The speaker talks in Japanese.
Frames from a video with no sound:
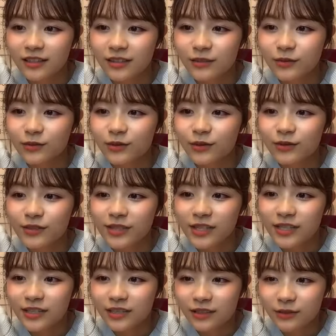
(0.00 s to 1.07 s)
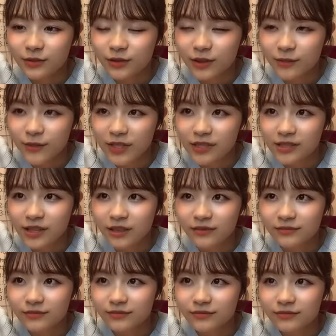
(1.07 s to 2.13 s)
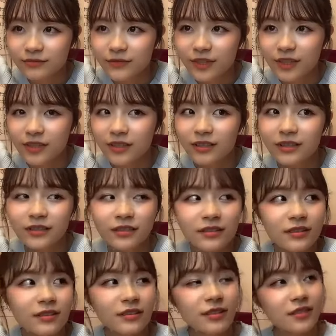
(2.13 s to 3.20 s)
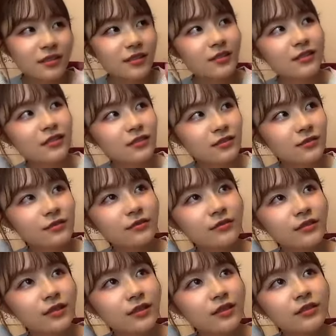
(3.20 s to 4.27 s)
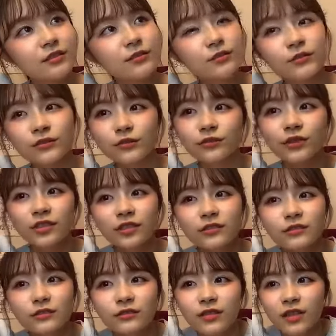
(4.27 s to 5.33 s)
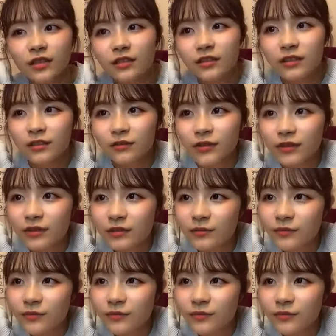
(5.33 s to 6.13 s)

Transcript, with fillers: 高級ゼリーが届きました123 12種類ぐらい入ってたのかな